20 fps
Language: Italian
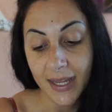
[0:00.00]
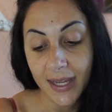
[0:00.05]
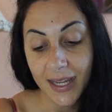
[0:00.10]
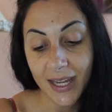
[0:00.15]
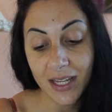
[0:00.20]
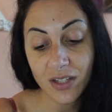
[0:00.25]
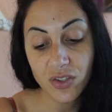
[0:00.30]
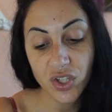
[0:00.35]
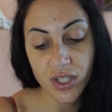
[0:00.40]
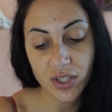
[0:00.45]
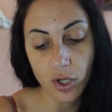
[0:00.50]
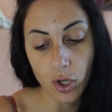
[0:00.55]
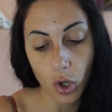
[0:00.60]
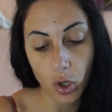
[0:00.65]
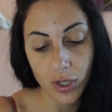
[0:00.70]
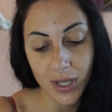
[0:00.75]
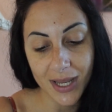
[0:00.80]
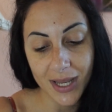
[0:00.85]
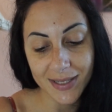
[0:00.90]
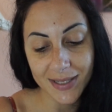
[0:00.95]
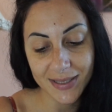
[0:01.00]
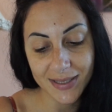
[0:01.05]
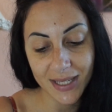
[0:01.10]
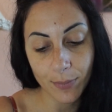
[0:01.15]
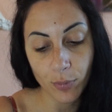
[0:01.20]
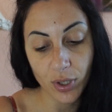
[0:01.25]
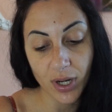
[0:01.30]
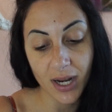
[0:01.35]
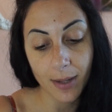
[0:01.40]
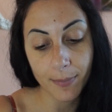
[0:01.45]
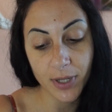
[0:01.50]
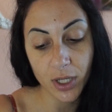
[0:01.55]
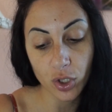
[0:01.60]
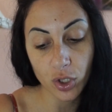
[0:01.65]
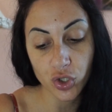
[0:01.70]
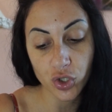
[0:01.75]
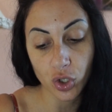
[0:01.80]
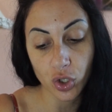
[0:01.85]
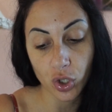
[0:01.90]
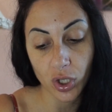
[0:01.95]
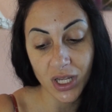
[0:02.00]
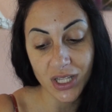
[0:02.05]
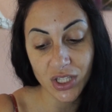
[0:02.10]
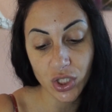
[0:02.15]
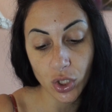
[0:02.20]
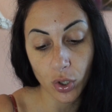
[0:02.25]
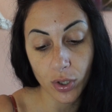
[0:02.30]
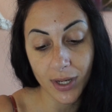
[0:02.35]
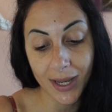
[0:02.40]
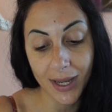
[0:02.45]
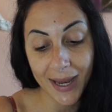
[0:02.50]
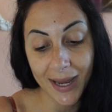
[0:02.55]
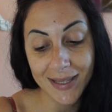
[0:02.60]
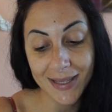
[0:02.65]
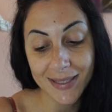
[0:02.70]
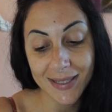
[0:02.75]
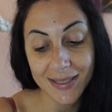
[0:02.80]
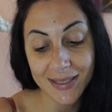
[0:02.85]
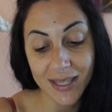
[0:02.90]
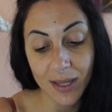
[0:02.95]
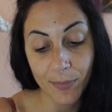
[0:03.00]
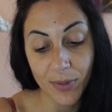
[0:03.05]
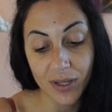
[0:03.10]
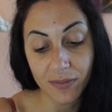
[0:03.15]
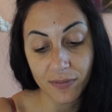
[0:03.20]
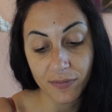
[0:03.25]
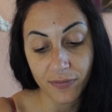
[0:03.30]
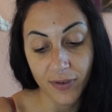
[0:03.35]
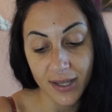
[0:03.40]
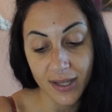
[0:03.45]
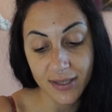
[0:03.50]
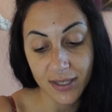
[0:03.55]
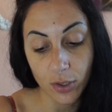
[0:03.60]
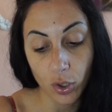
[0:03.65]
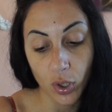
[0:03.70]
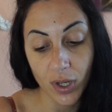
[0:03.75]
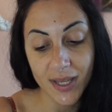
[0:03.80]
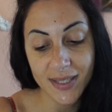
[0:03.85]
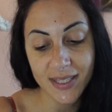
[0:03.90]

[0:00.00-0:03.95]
Il Jade Roller stimola la microcircolazione e il sistema linfatico,